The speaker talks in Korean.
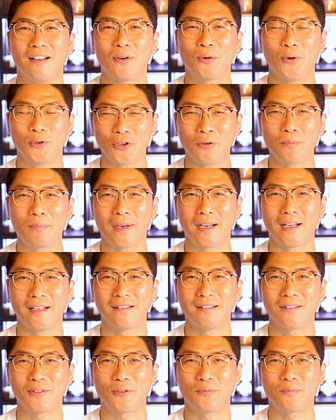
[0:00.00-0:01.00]
고
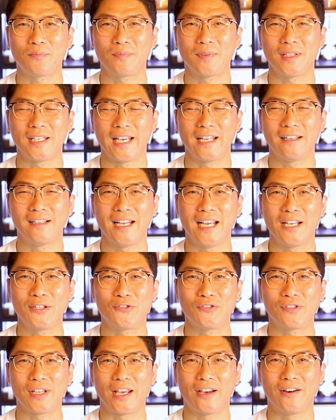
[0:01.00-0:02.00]
점만 좀 이해를
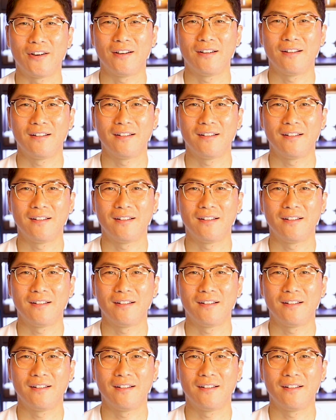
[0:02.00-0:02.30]
해주세요.